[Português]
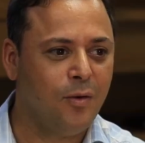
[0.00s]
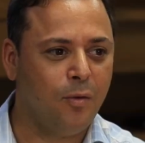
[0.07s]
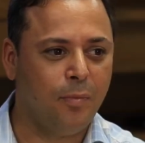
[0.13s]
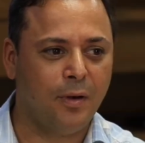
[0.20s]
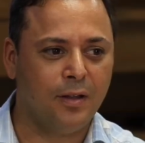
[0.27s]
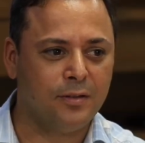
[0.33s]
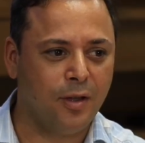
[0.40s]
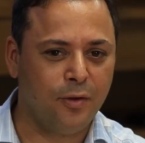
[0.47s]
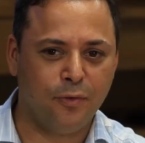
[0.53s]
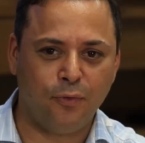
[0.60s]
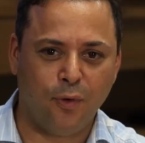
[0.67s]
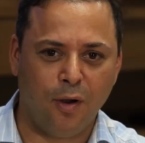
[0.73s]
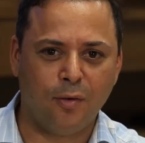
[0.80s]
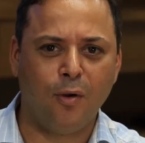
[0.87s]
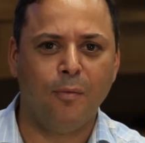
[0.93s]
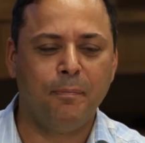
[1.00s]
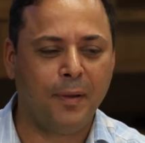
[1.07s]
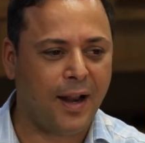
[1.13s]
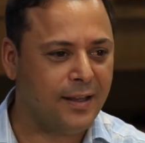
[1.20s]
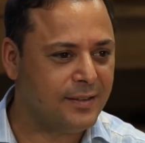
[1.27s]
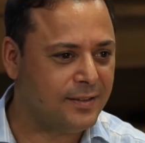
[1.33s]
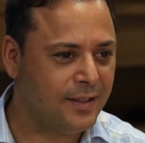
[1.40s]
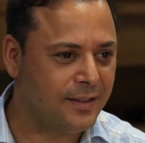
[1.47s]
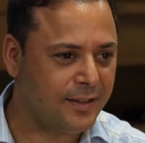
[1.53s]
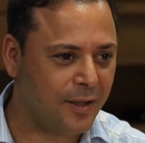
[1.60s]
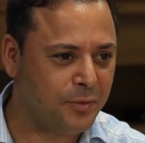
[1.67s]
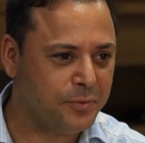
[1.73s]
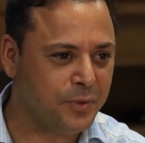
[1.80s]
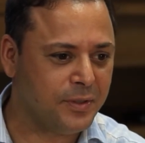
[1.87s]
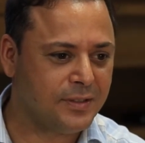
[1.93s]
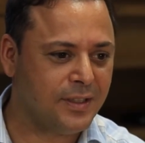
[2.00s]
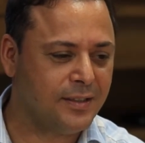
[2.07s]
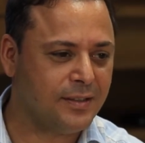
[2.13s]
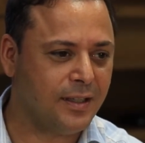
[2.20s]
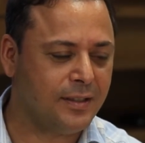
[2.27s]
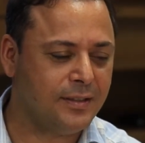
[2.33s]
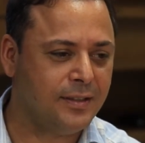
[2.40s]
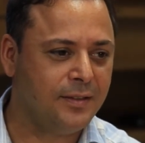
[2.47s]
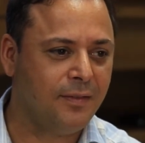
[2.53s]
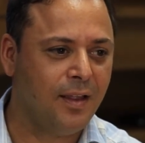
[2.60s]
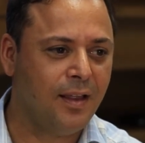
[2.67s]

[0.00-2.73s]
o Plantão em Foco. É um prazer estar com vocês aqui.